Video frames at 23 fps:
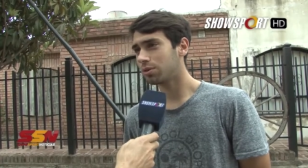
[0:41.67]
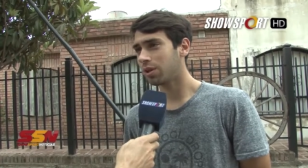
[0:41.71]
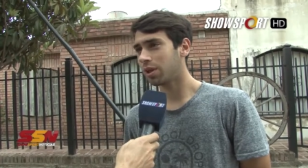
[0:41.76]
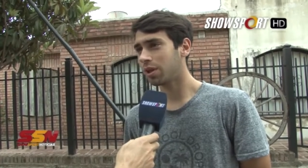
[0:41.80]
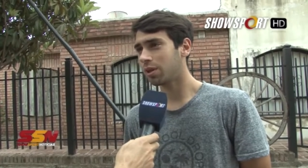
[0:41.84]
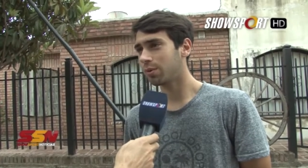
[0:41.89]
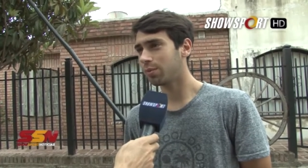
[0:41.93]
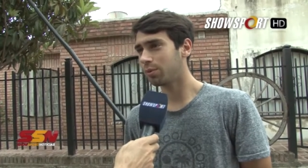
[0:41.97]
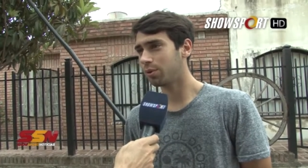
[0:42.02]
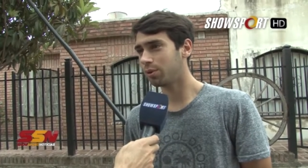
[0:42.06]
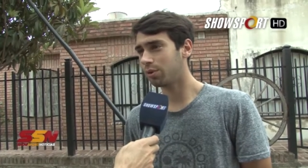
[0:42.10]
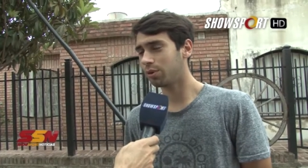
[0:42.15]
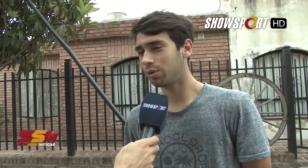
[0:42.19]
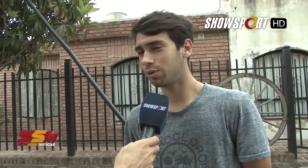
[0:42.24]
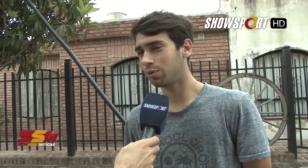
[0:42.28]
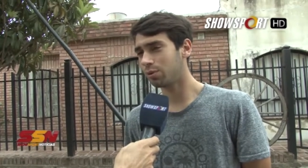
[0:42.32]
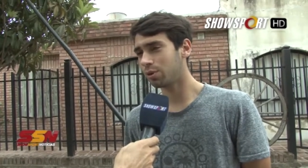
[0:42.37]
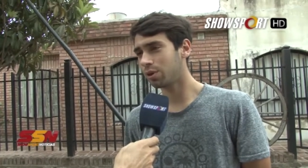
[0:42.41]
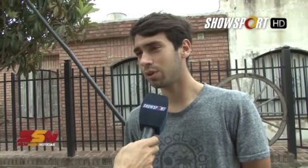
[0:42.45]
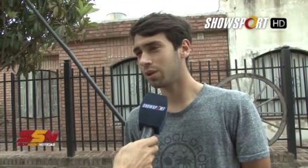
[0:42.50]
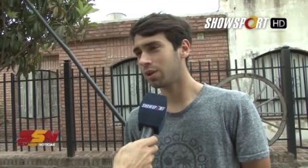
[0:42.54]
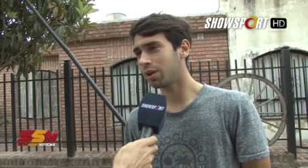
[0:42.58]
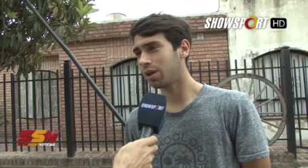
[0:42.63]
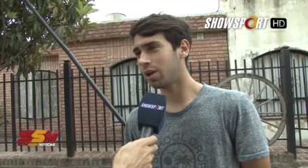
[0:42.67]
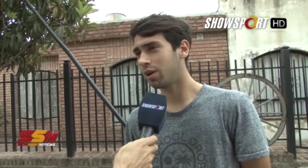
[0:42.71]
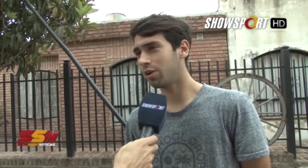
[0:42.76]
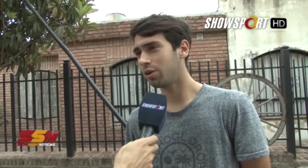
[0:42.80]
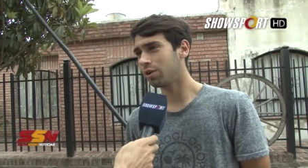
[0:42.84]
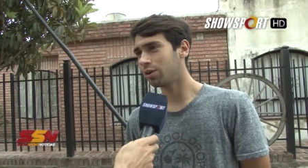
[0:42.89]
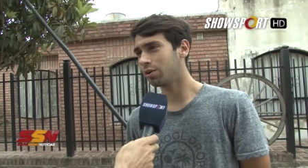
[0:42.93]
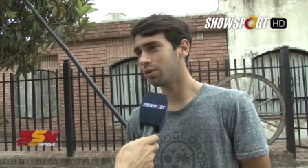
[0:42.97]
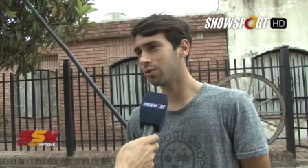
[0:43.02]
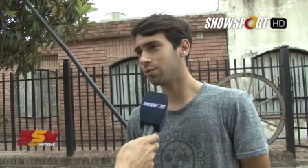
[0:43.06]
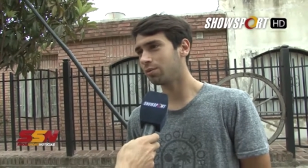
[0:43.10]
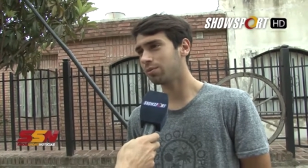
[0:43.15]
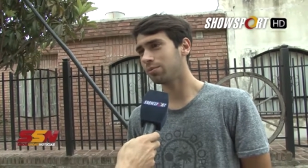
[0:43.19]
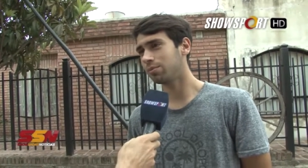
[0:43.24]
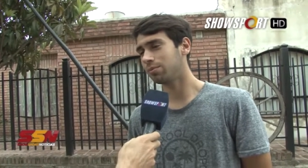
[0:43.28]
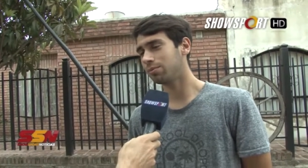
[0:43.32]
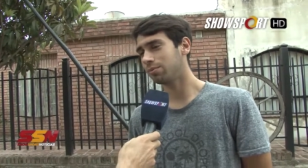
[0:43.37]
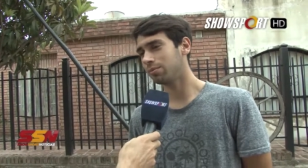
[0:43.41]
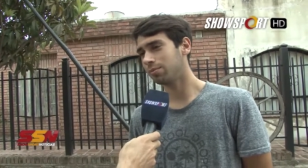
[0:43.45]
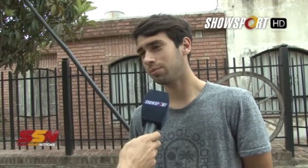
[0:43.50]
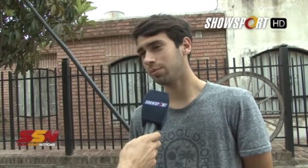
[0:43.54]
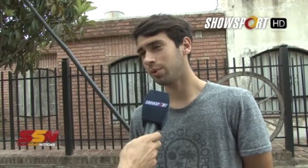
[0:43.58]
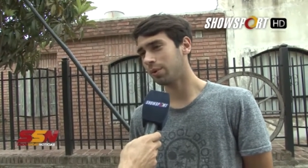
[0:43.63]
Tenemos un entrenador y
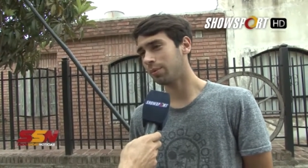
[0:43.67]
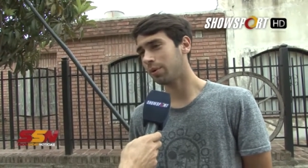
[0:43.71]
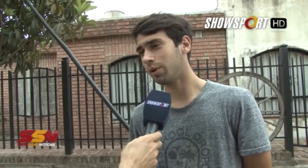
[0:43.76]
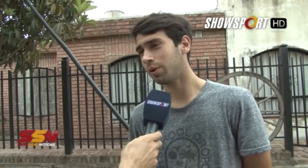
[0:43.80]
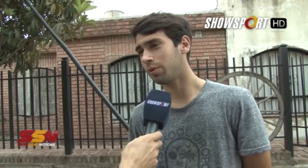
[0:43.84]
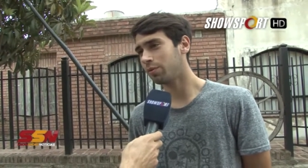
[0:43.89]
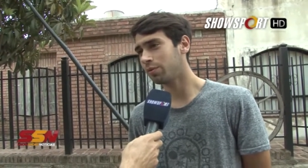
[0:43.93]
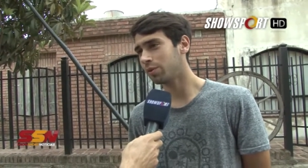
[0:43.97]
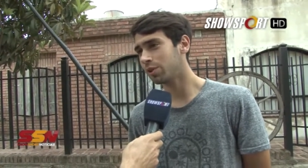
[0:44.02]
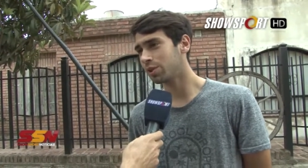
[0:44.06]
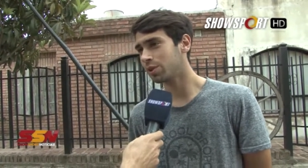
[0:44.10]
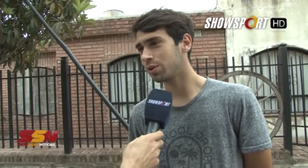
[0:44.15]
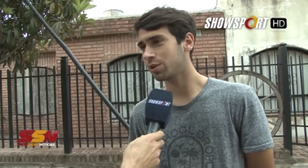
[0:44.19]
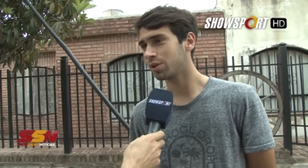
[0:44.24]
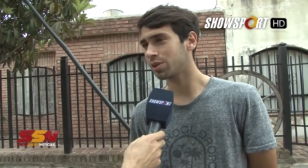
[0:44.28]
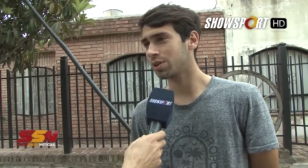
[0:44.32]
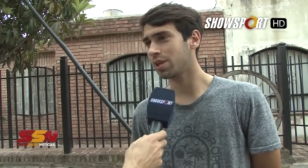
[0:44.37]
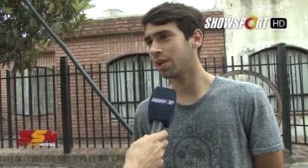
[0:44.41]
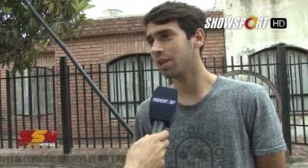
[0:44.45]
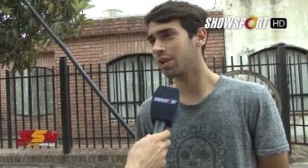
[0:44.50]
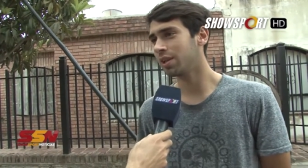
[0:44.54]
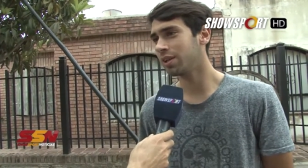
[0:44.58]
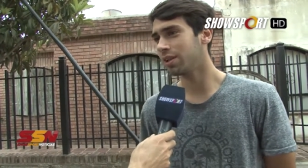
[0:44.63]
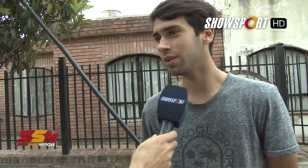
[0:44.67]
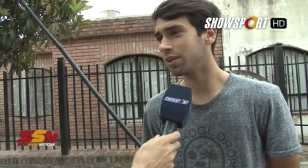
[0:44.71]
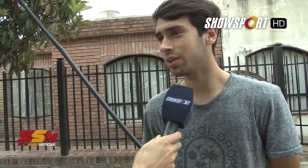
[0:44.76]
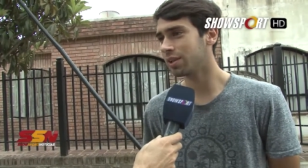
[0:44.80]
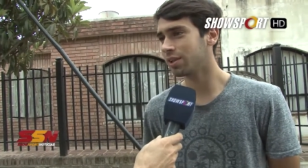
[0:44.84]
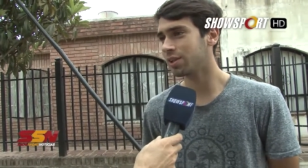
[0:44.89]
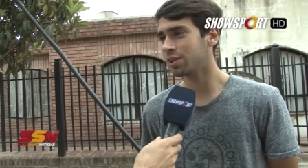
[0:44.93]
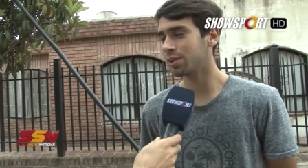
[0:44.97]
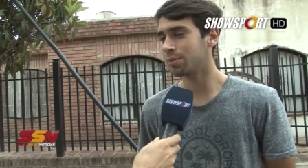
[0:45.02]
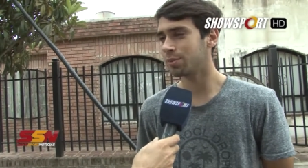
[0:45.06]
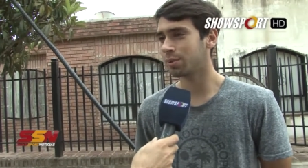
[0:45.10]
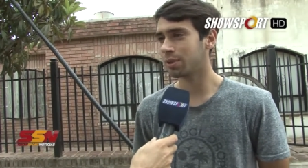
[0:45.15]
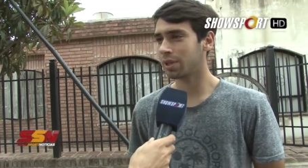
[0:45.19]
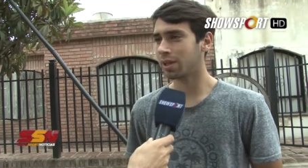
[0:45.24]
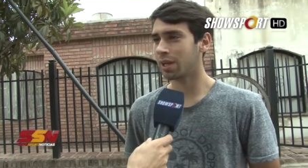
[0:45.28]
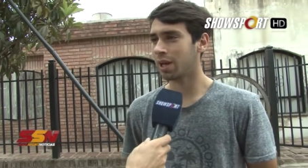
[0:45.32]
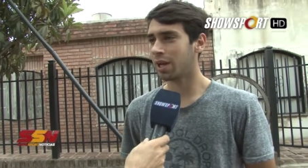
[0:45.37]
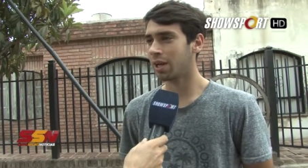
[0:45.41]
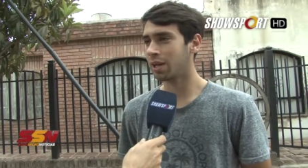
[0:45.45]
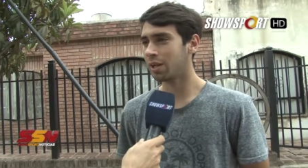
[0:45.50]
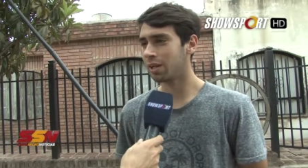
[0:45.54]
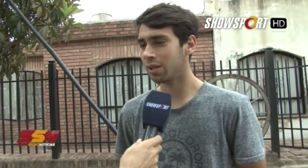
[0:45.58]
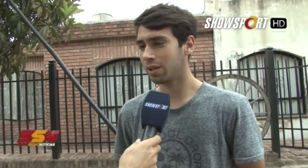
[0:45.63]
un preparador físico excelente que siempre están
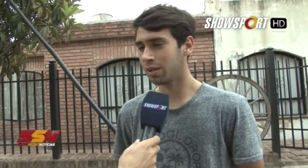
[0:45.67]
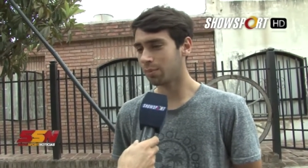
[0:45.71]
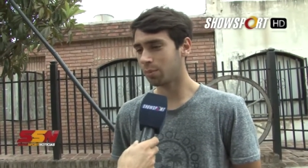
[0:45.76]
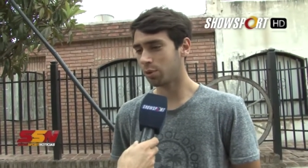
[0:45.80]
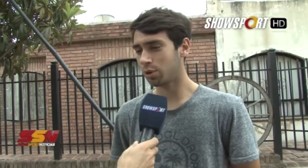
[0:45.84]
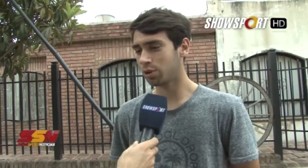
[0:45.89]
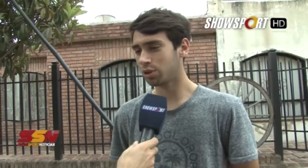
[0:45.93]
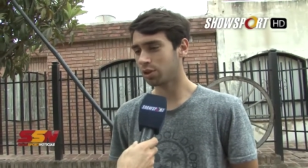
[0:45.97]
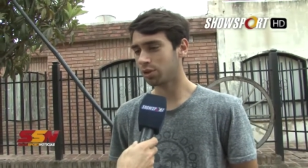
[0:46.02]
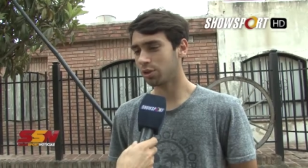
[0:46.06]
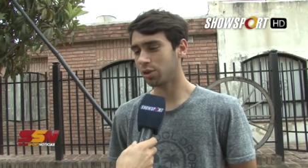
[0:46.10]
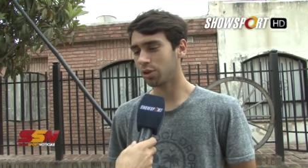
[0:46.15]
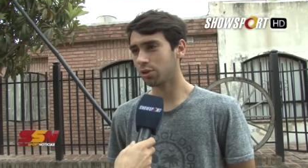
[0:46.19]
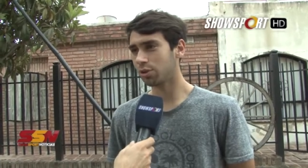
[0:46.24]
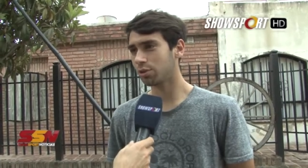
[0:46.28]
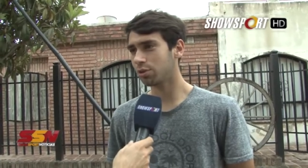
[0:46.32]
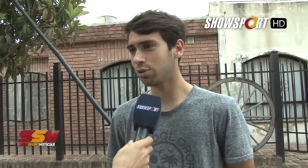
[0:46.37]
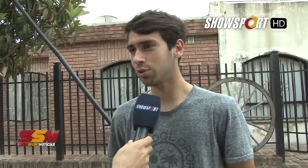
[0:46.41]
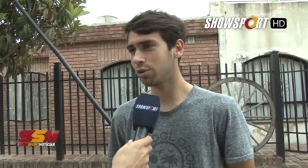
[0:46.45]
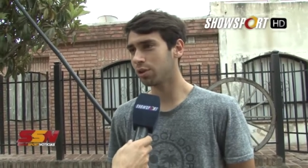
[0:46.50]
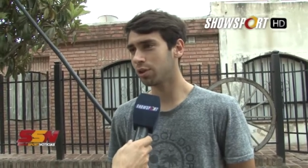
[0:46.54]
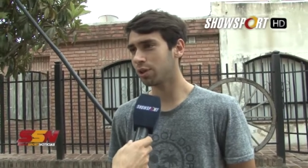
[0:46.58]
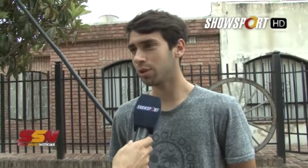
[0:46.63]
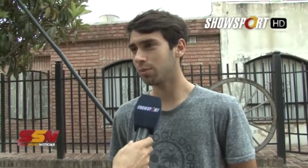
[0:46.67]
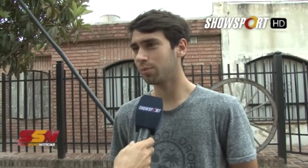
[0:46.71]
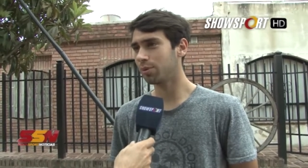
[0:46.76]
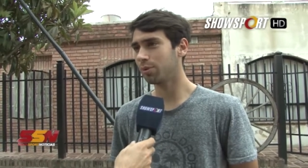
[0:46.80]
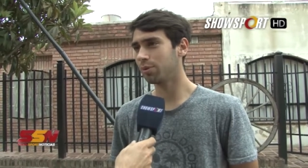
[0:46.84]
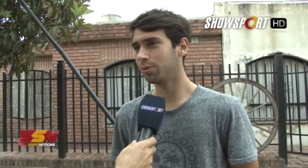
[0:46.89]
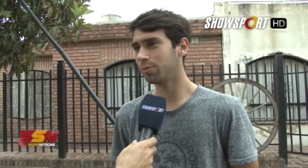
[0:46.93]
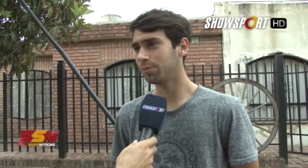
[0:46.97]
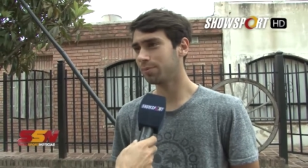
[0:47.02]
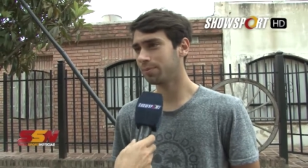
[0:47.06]
ahí apoyándonos todo el tiempo.